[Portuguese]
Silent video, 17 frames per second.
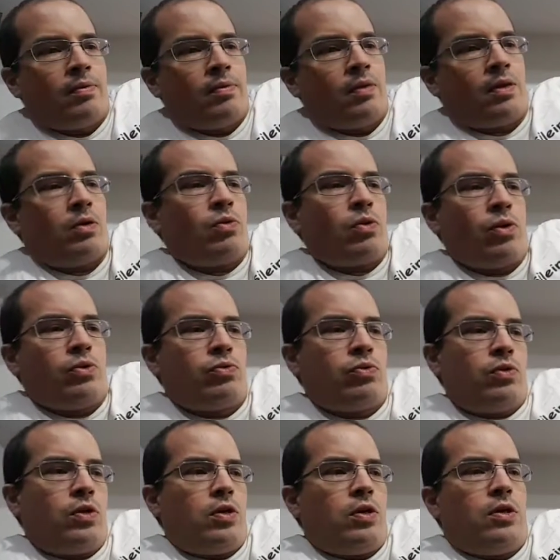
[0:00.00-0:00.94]

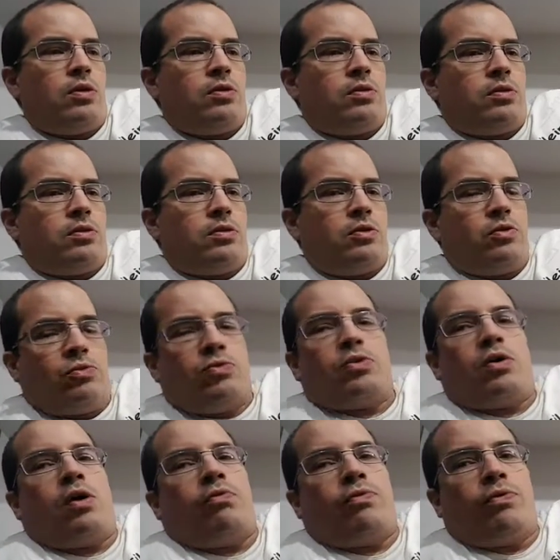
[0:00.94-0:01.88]
Enquanto eles tinham
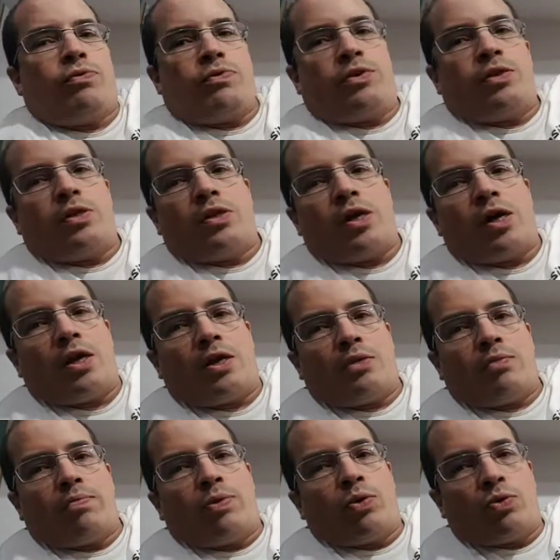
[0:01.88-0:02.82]
salvo a vida
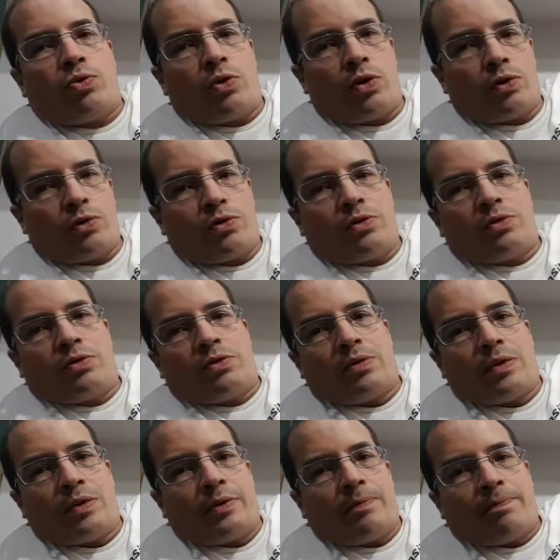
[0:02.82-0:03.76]
dela pouco antes.
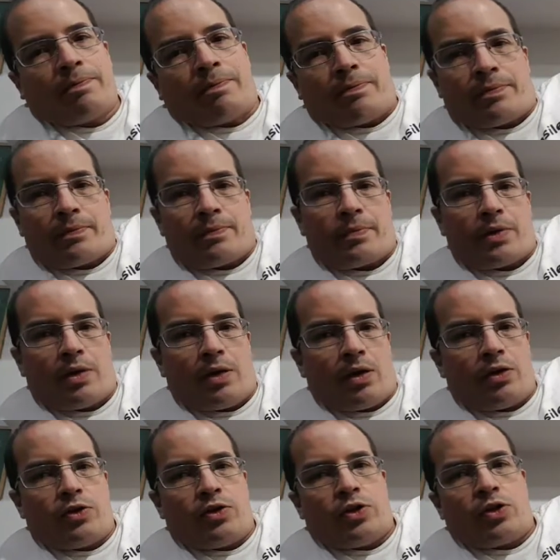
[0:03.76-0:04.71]

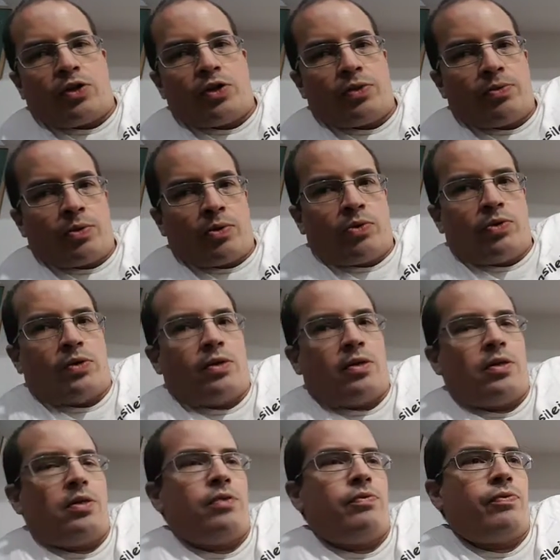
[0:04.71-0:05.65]
Aí já achei uma coisa
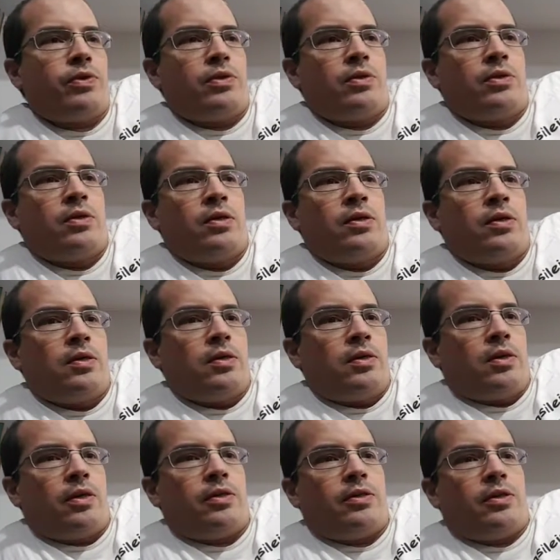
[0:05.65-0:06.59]
nada a ver.
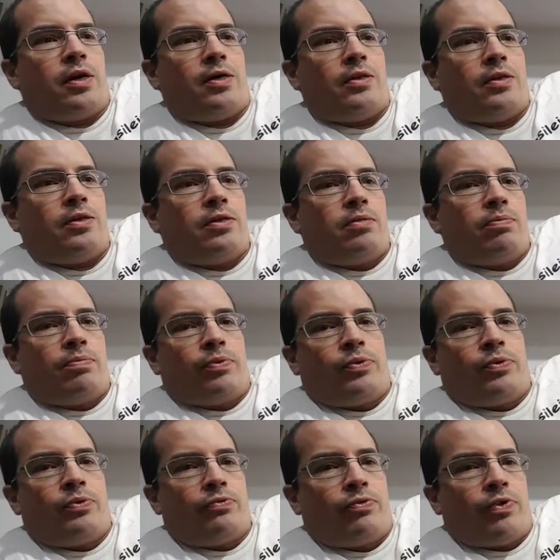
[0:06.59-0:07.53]
Aí tá, daí
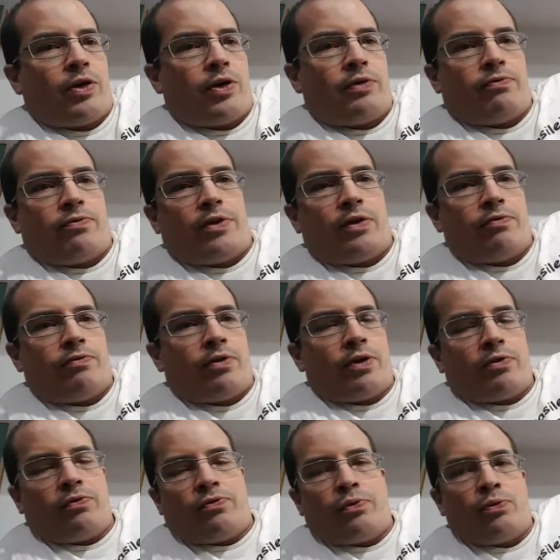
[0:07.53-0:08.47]
depois vai, vai,
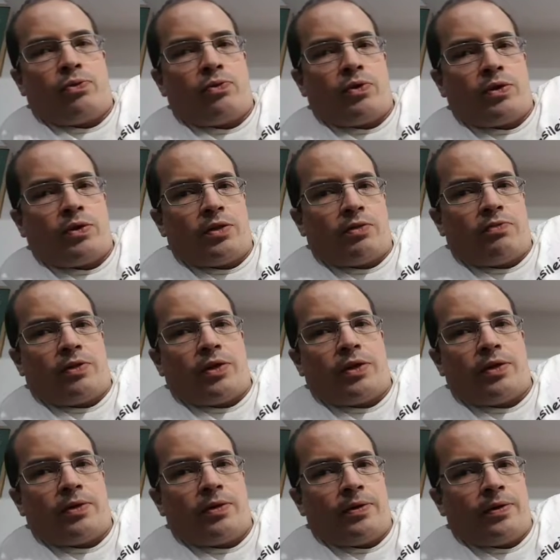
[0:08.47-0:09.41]
vai, o filme anda,
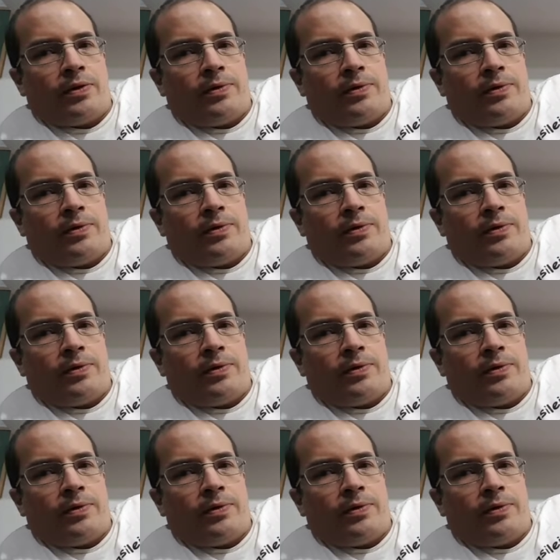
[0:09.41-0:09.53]
vai.